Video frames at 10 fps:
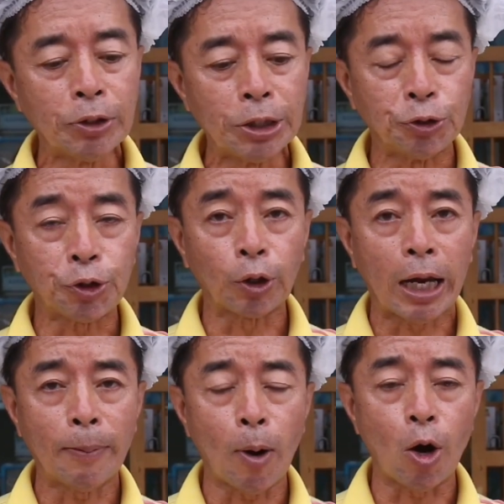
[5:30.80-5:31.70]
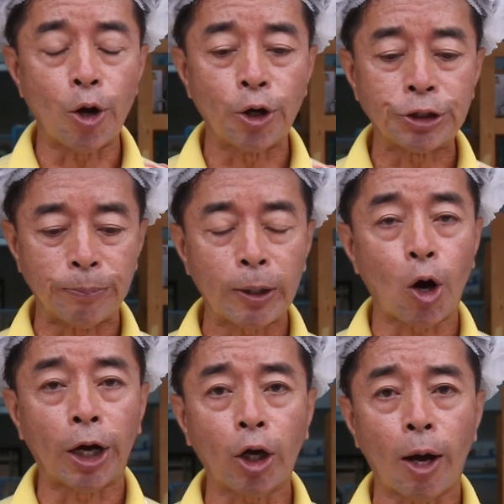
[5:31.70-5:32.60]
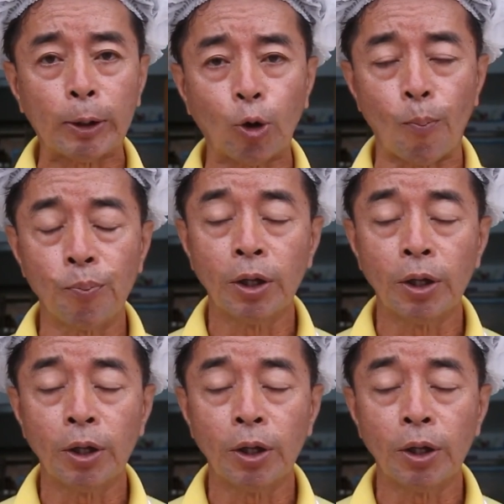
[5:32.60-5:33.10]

เรายืนอยู่ตรงหน้ามอสินปกรนครปฐม